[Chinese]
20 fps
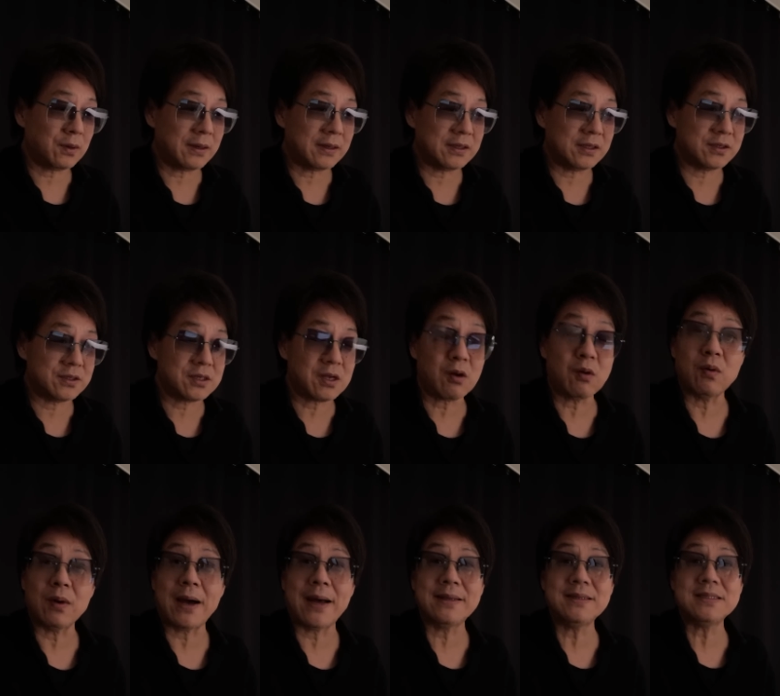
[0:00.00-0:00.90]
话，你是要
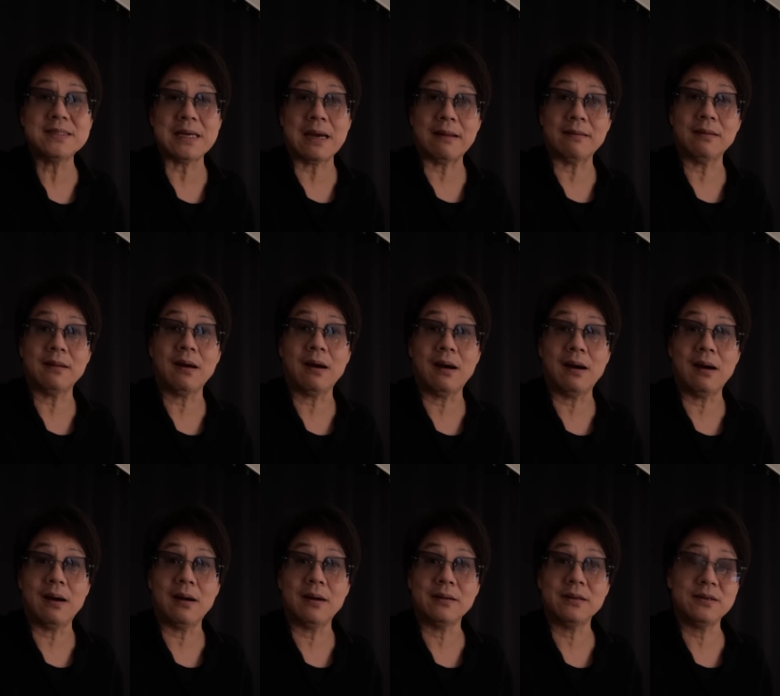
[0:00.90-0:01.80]
有安检的啊。